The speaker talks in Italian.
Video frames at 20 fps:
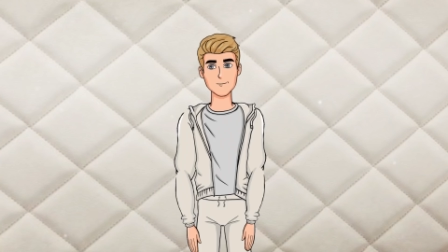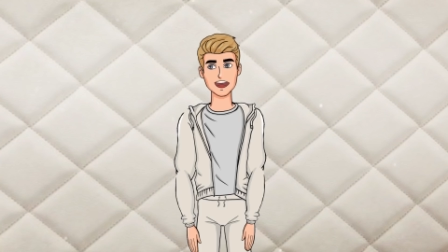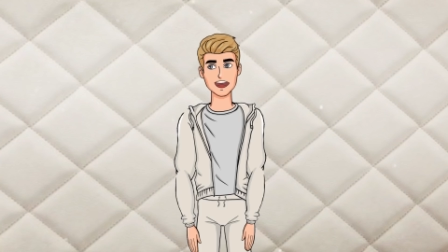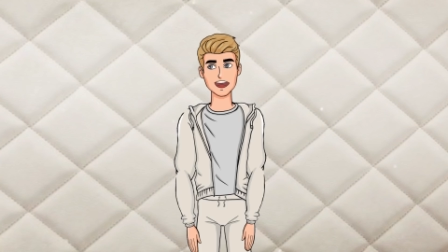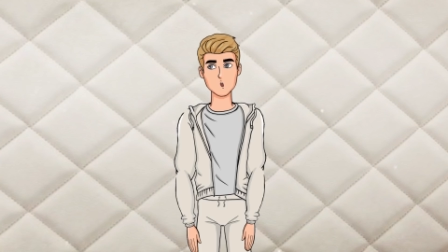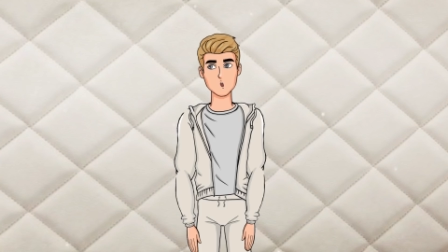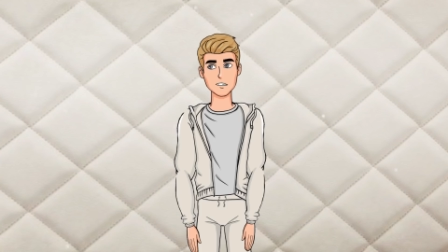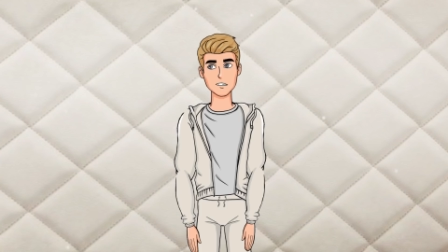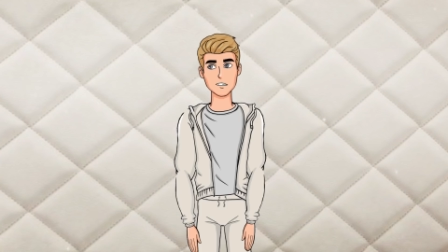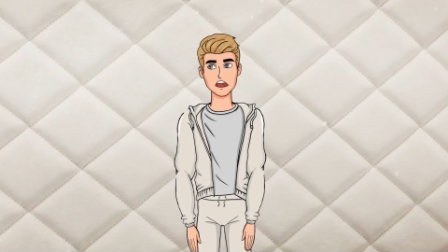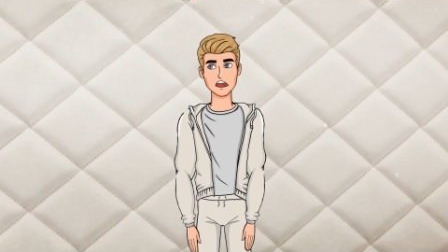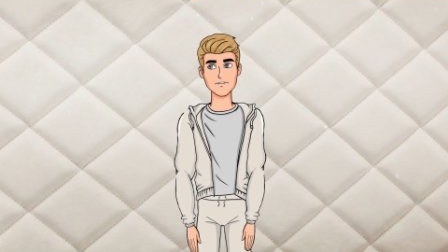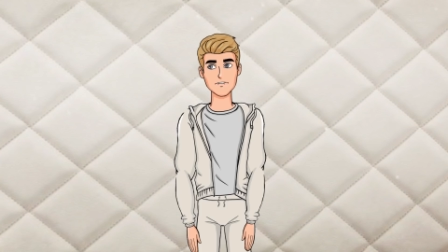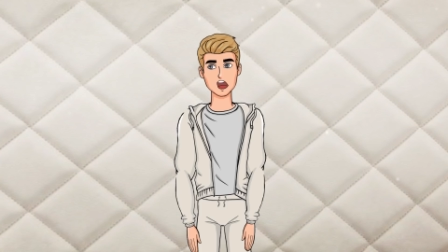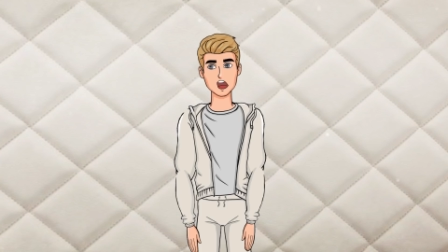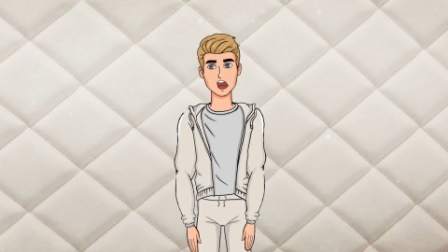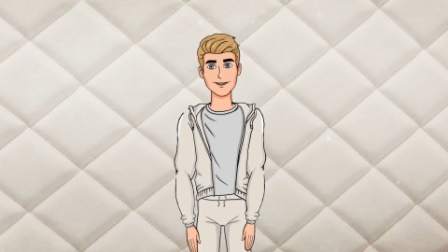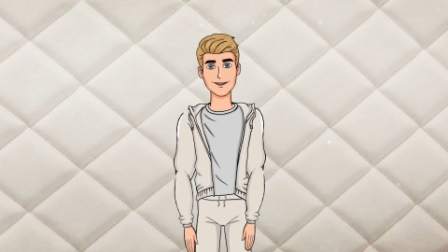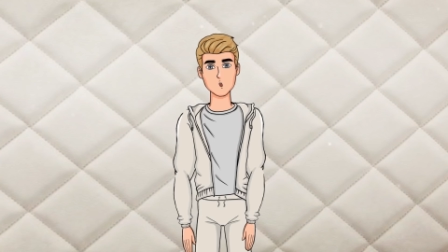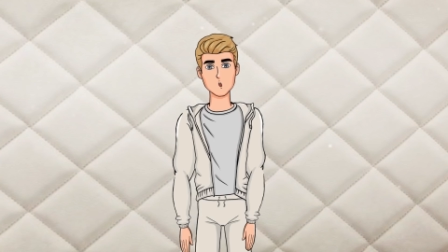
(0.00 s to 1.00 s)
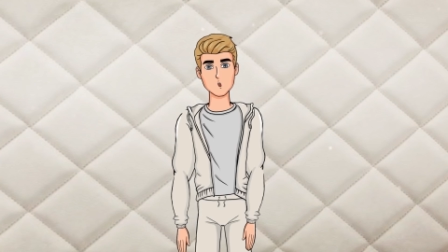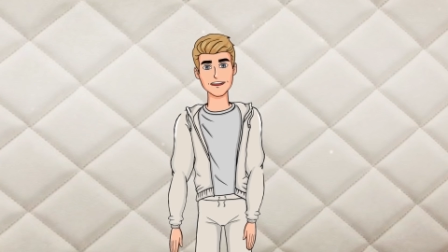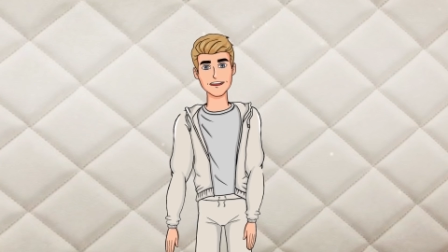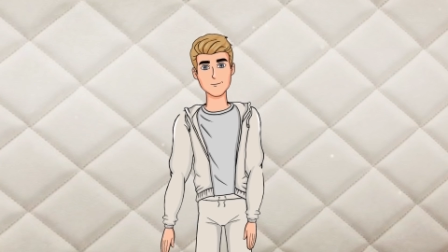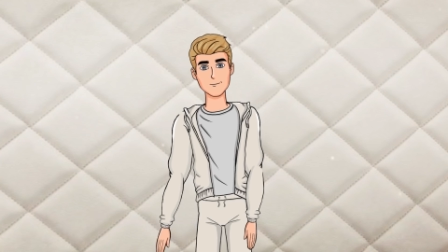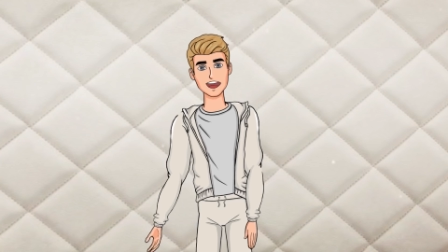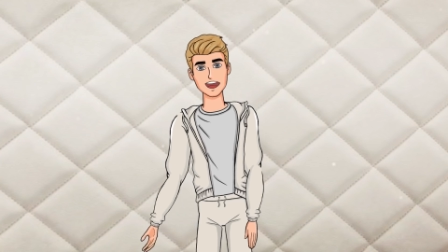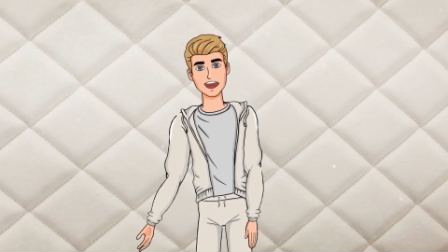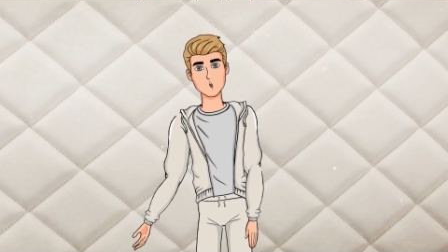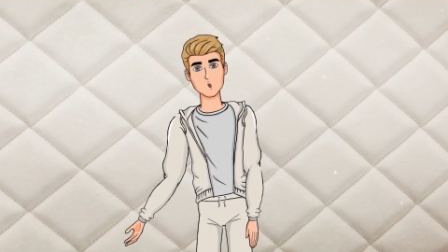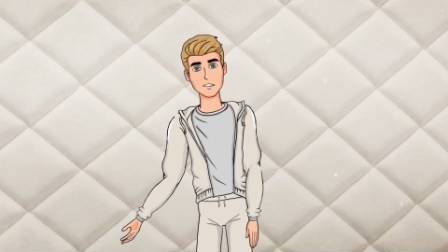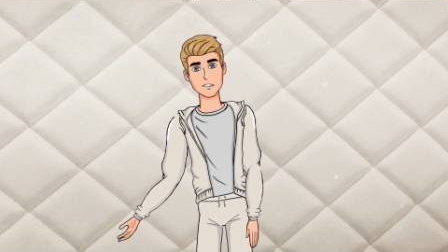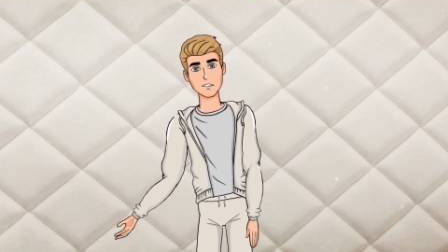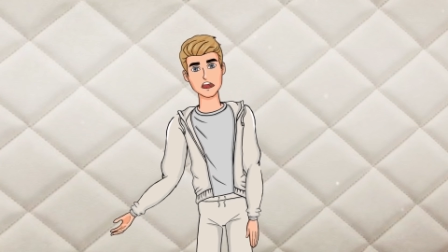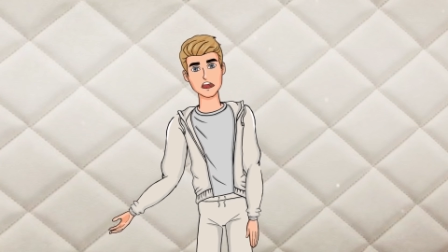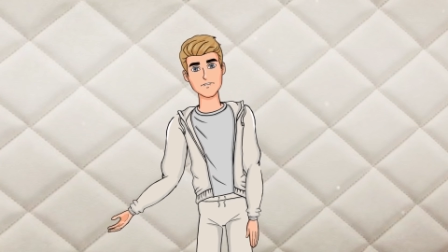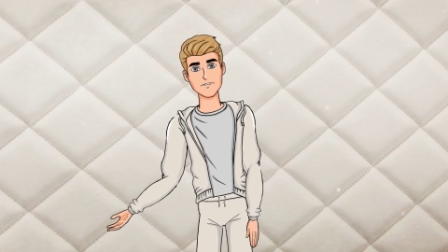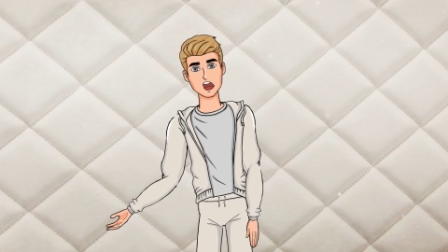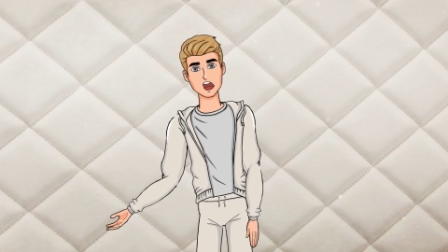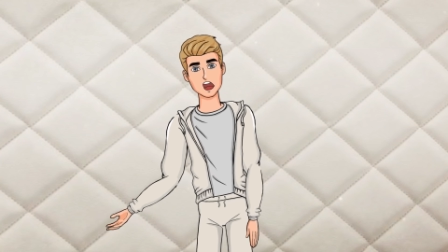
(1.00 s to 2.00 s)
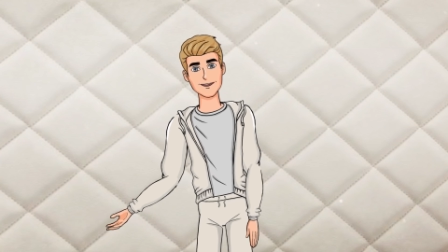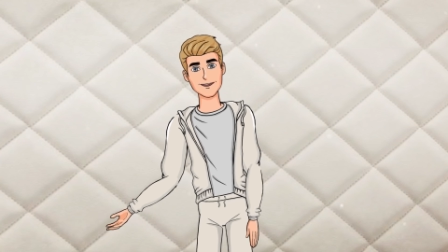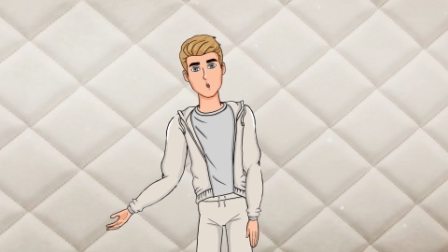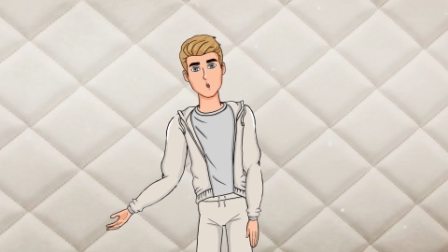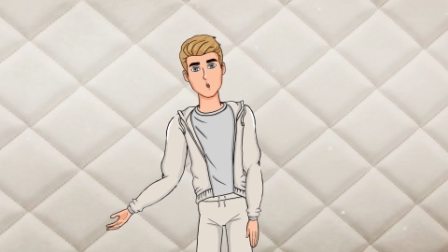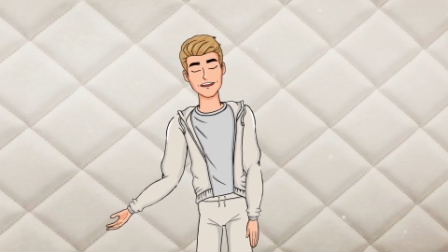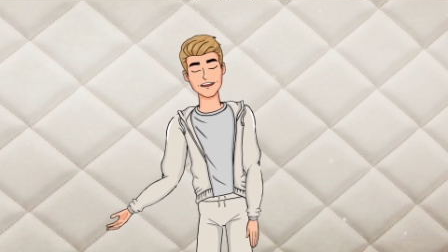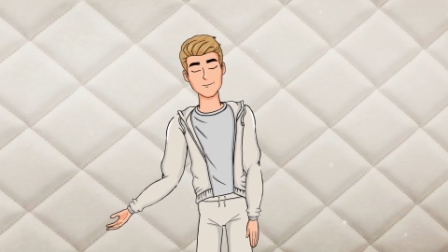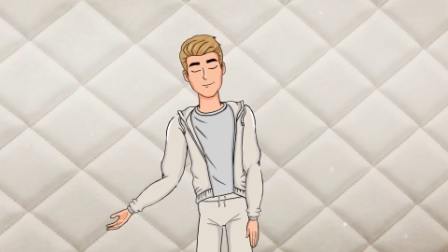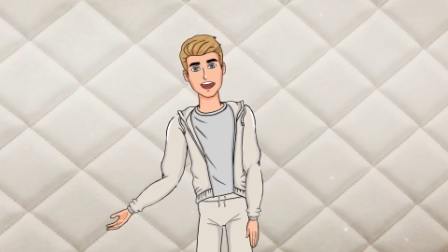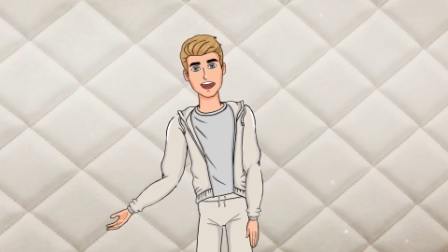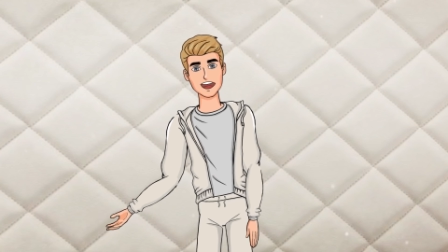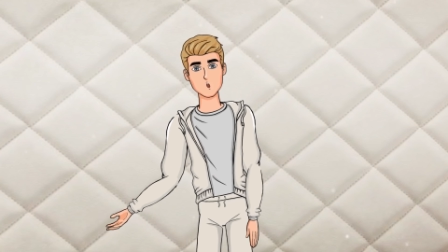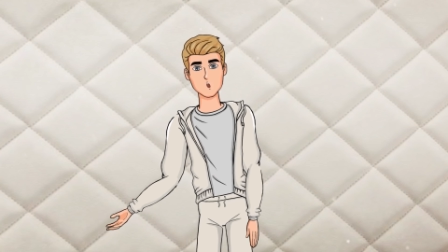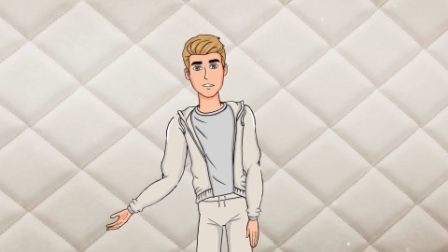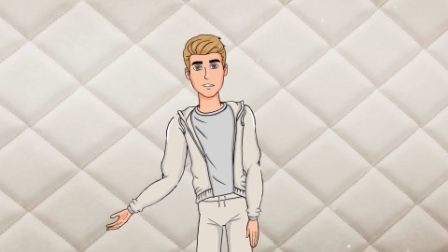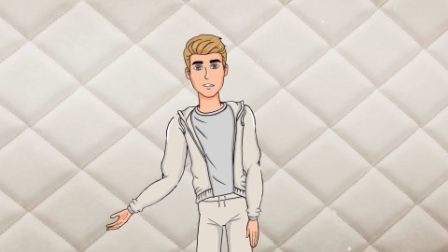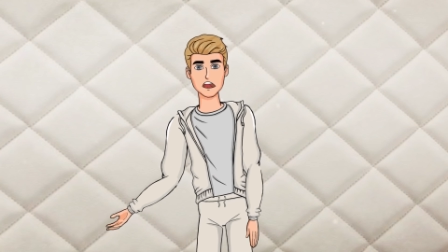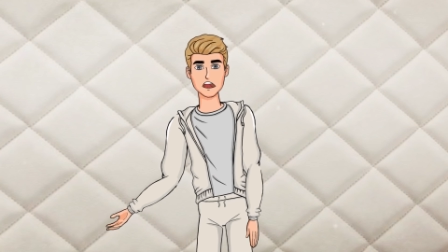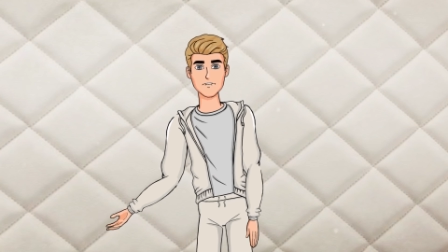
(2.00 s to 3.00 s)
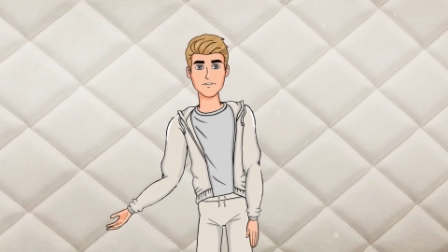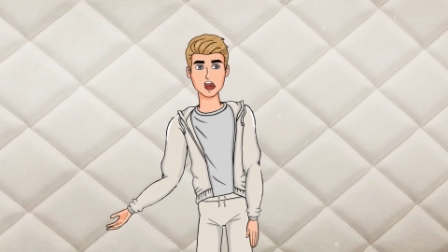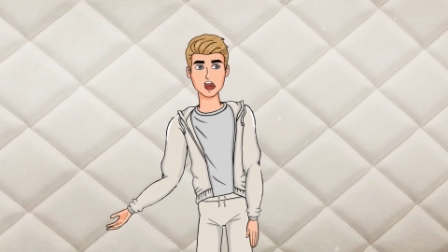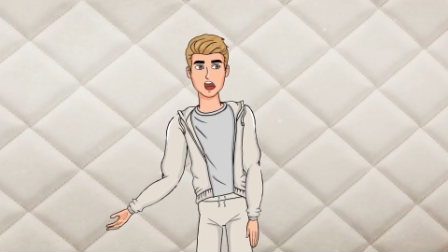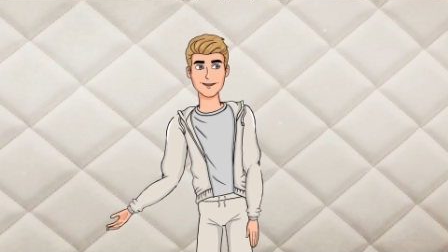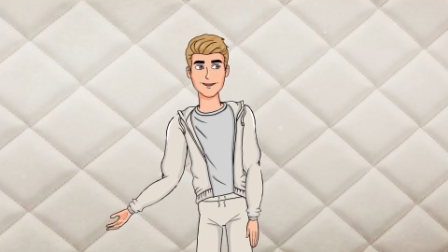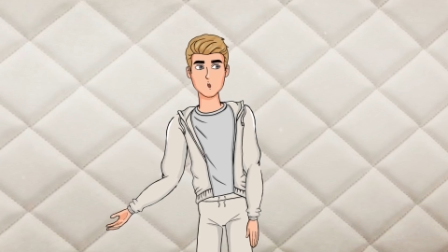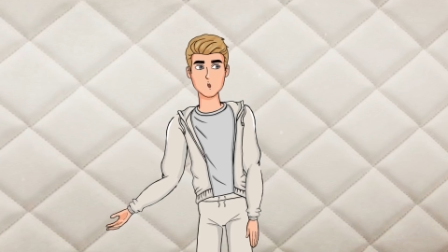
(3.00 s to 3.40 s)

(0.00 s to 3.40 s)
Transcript: Ma poi ho pensato a una cosa anche peggiore.